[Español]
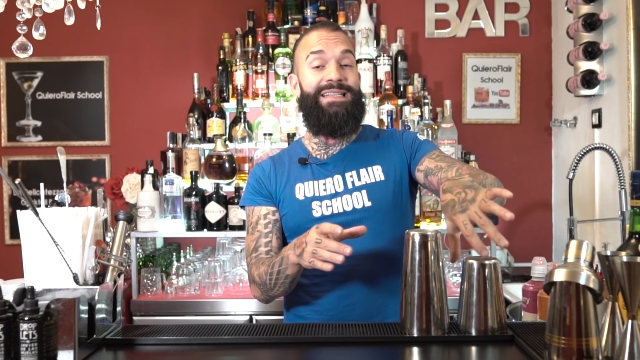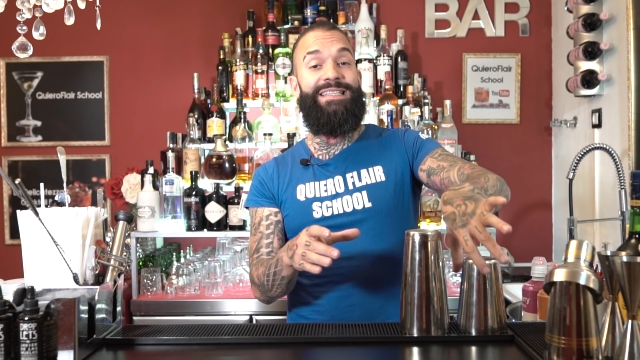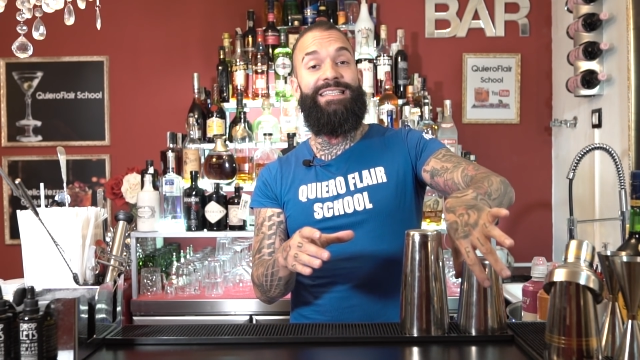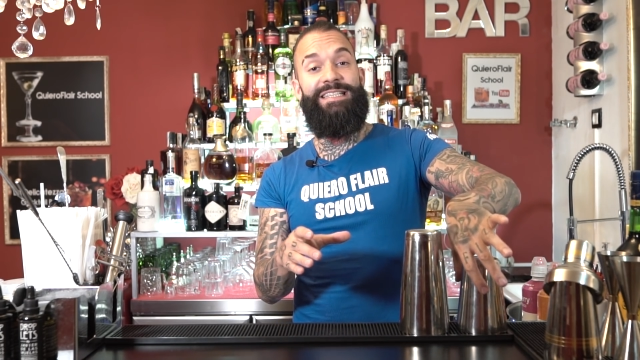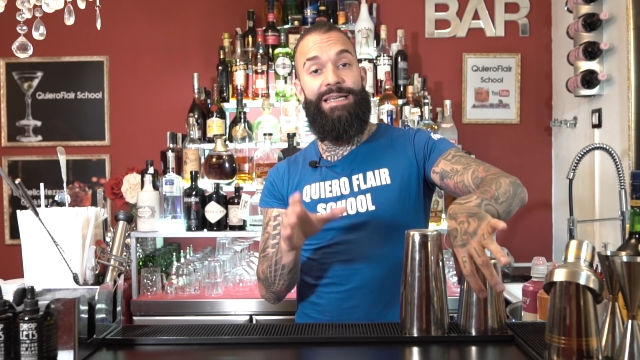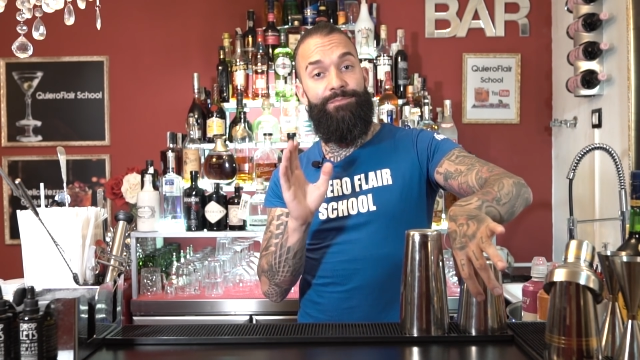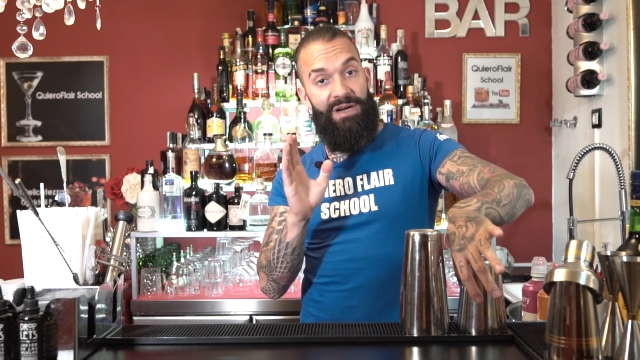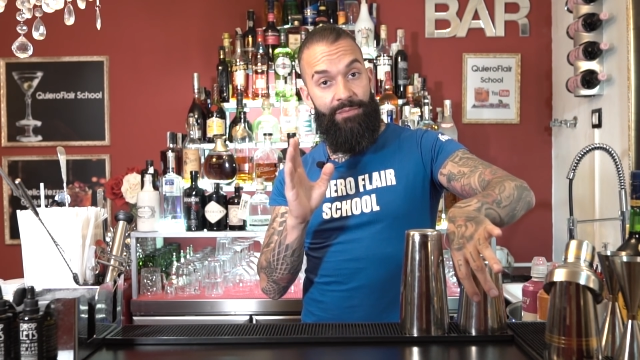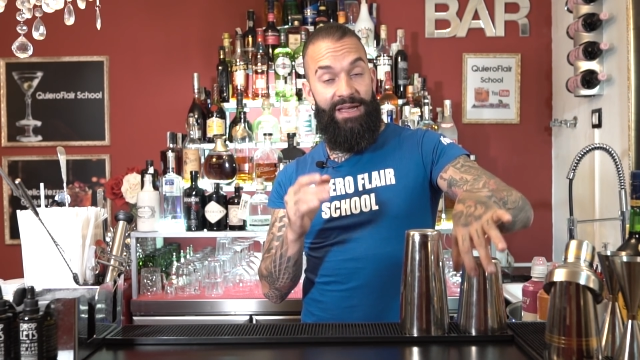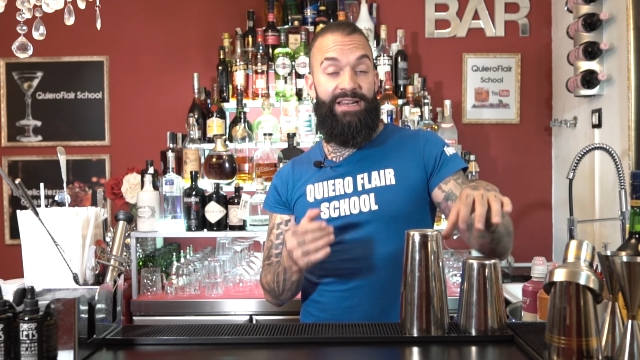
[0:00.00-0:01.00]

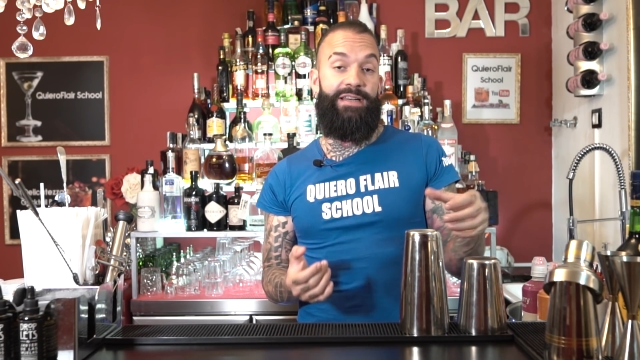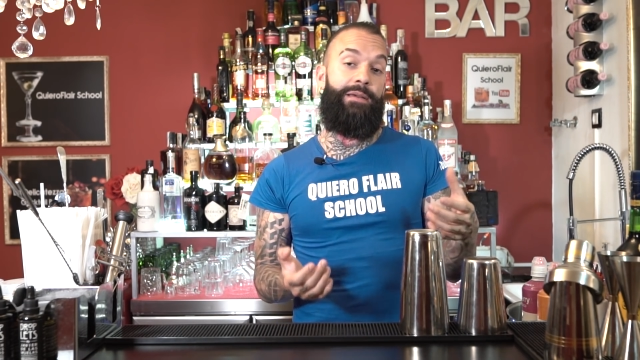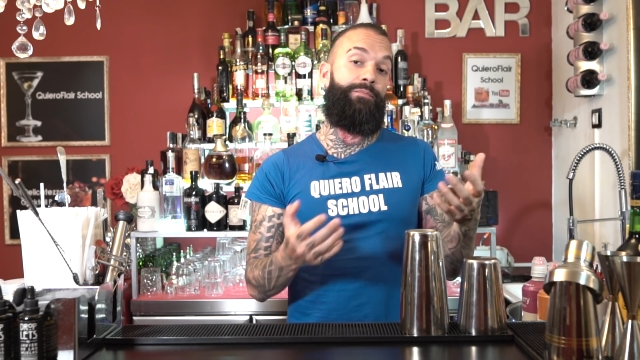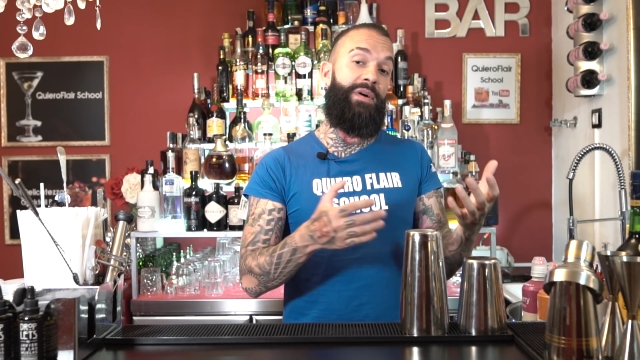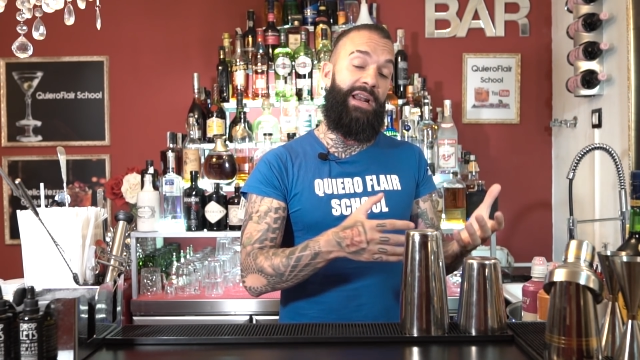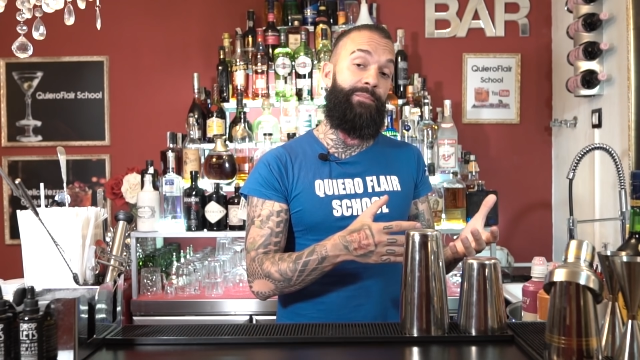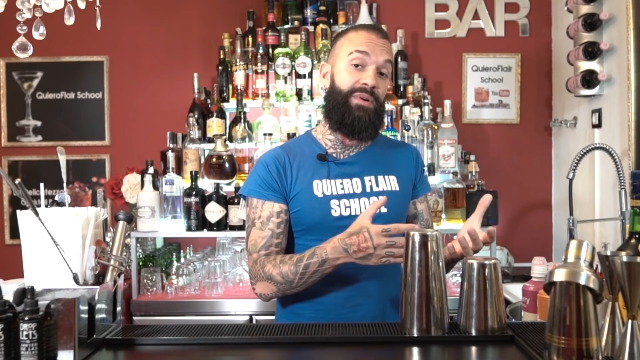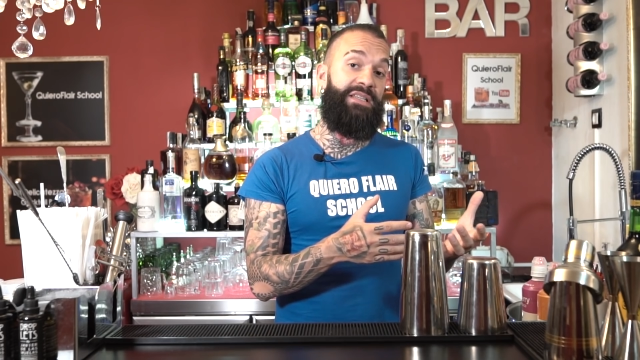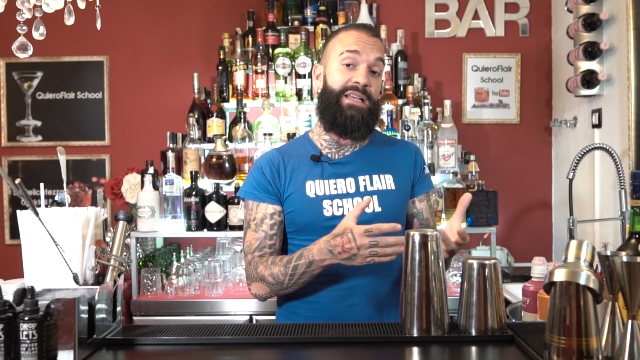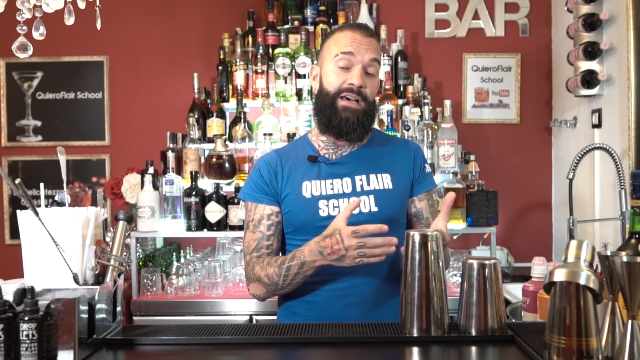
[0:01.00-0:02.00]
simplemente para
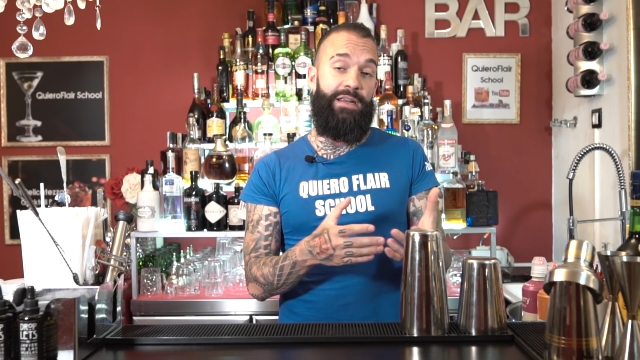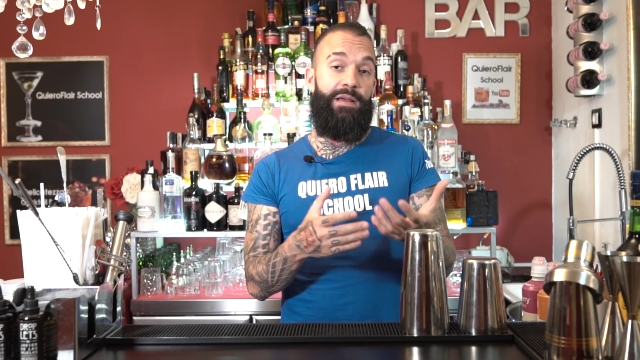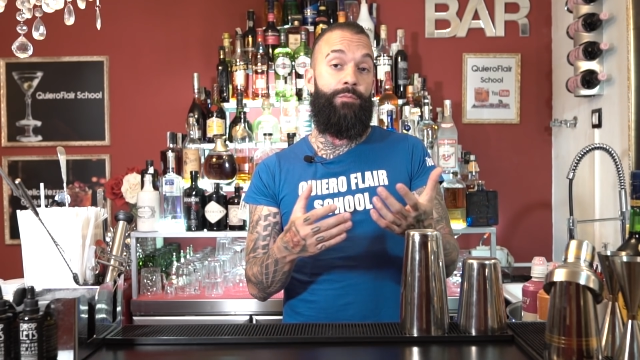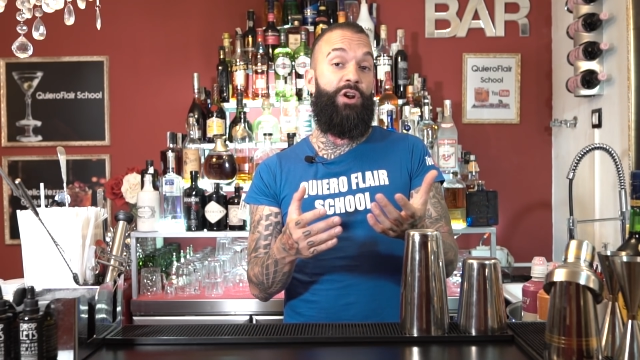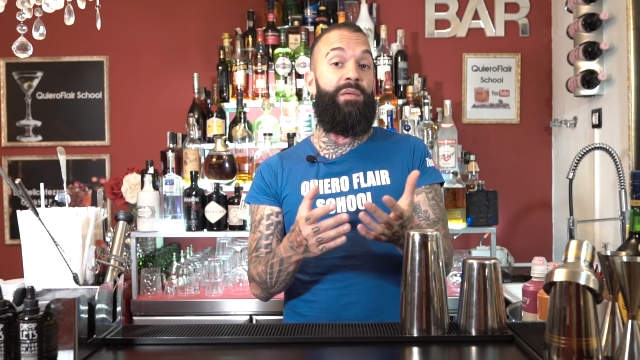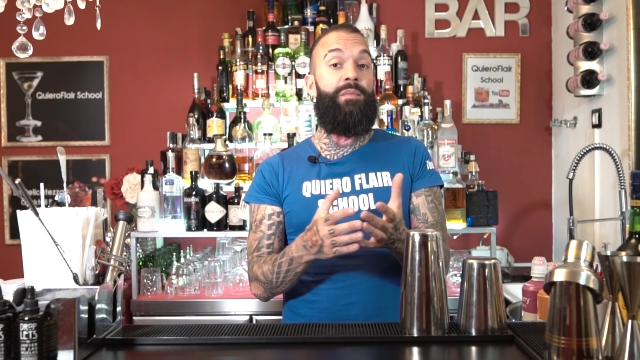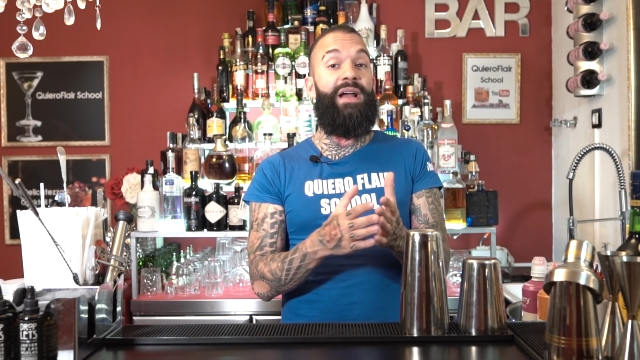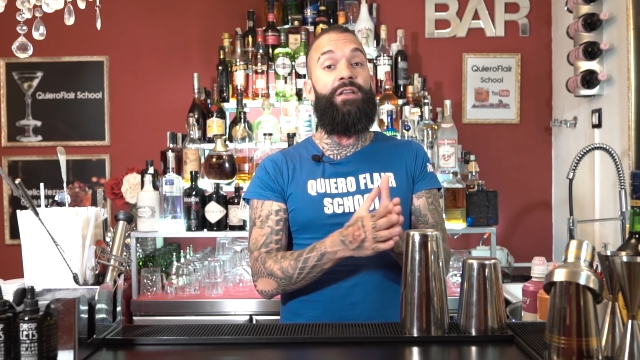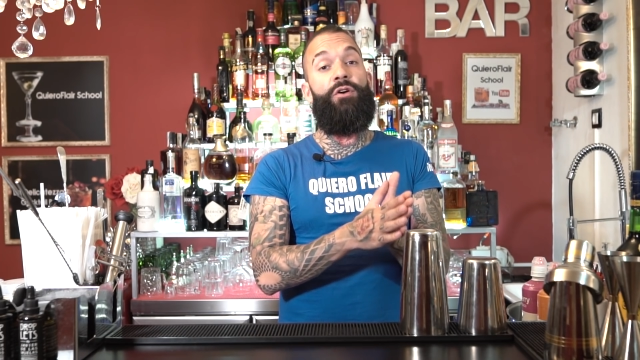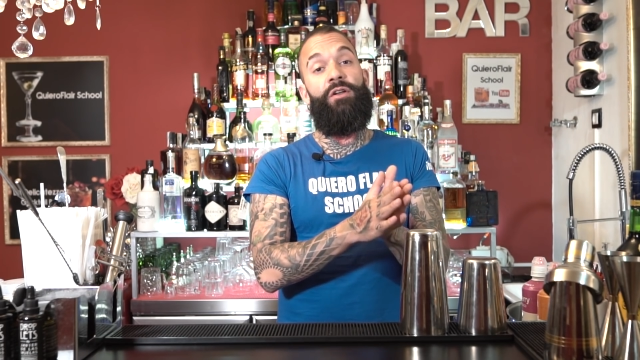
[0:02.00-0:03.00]
empezar, porque me
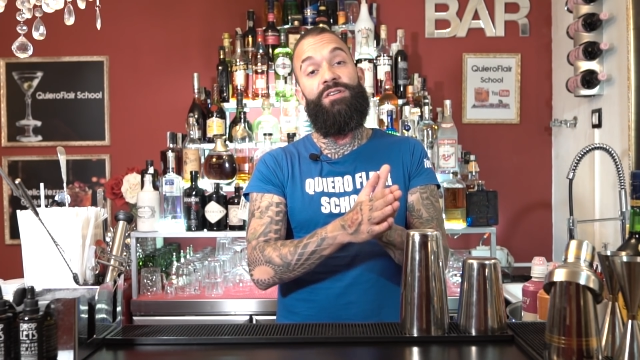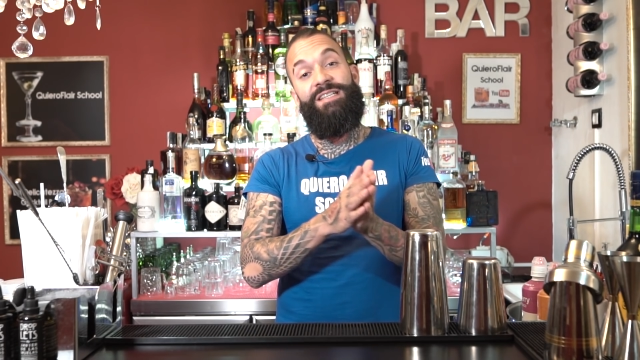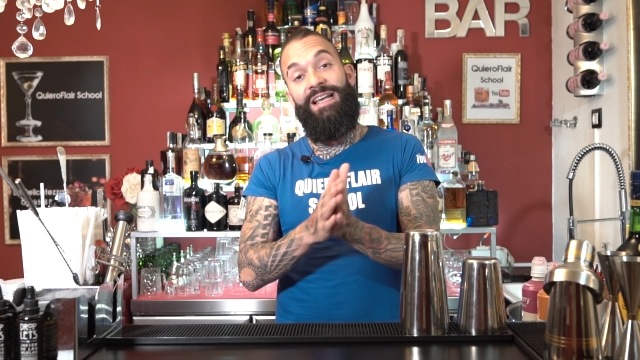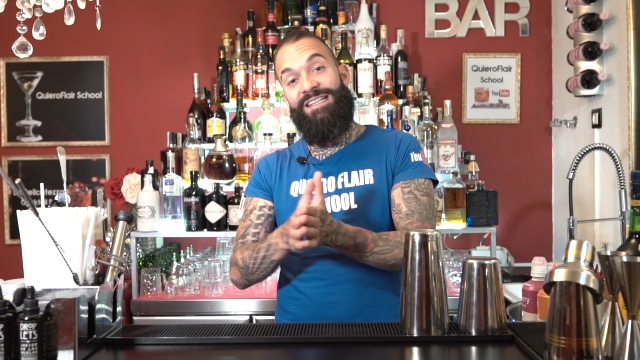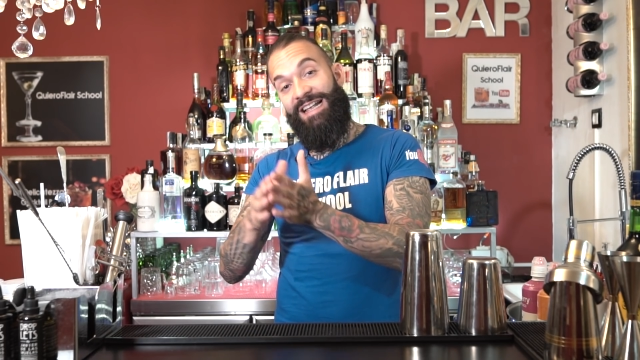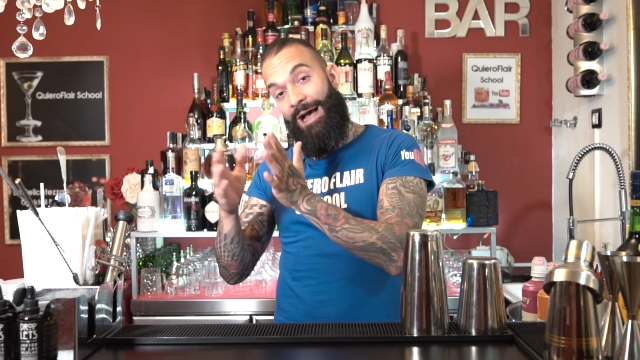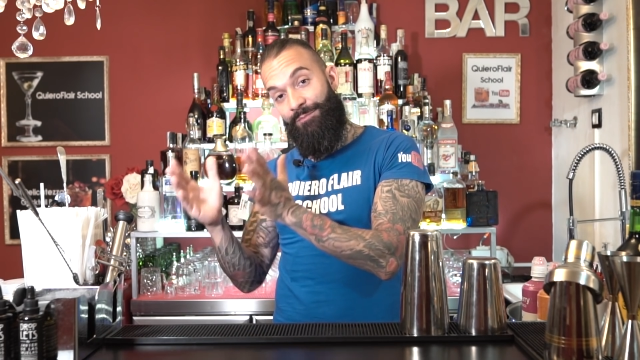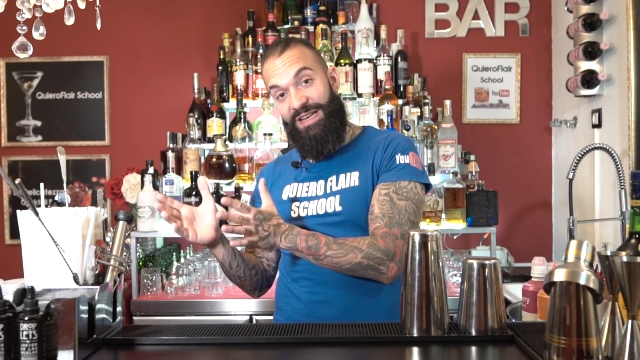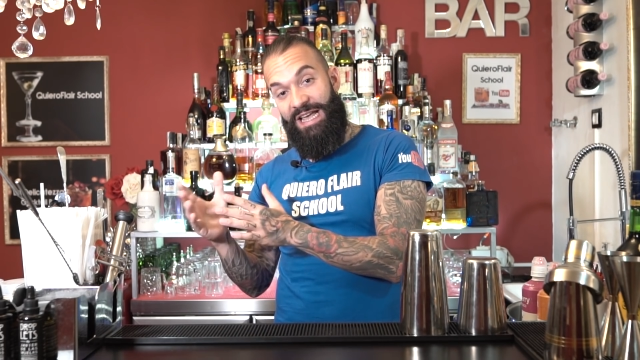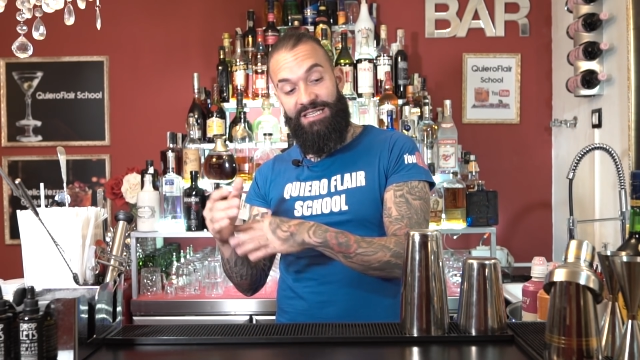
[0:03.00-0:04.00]
imagino que no seas
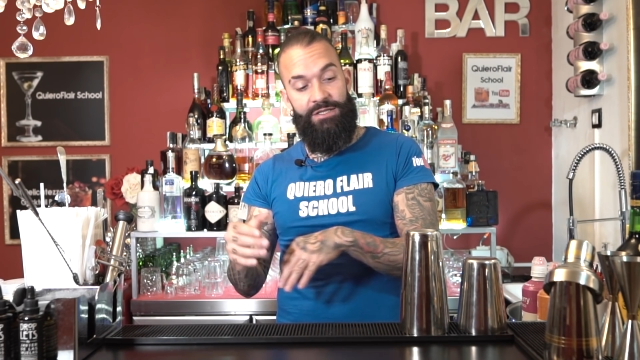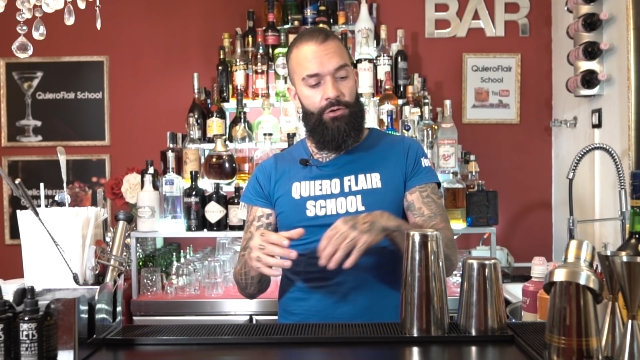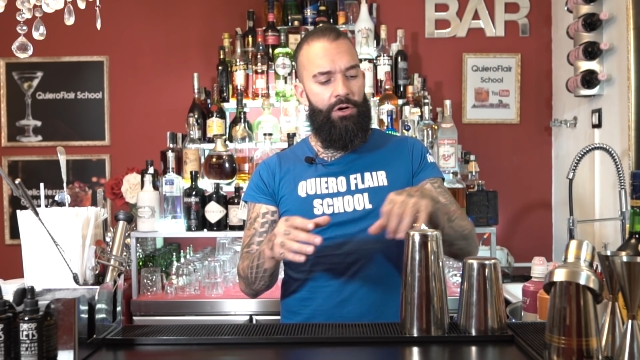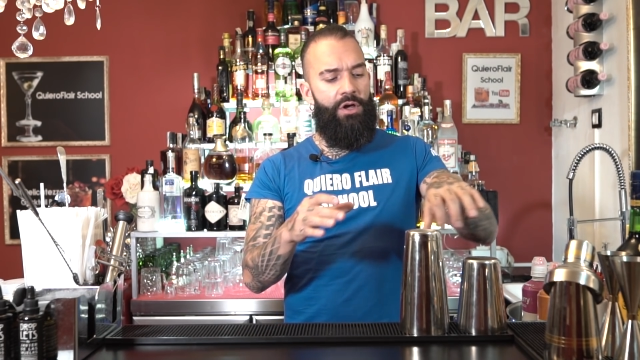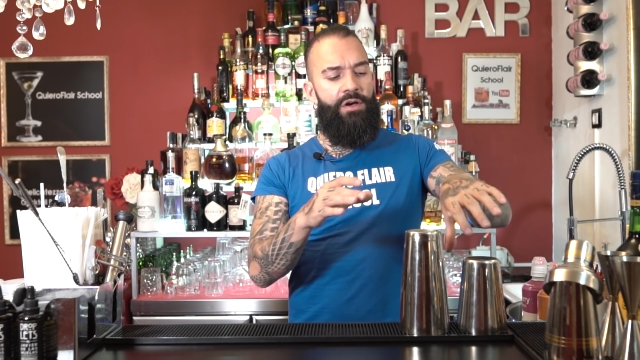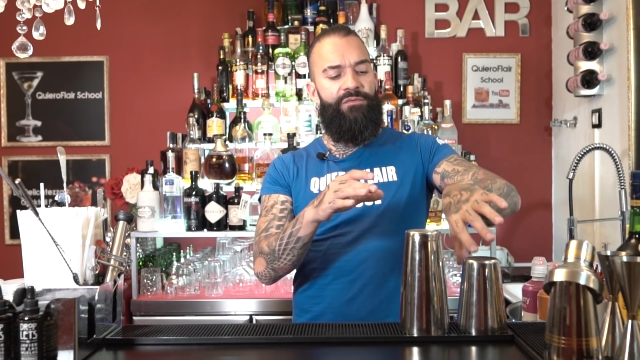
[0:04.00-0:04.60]
ambidiestro,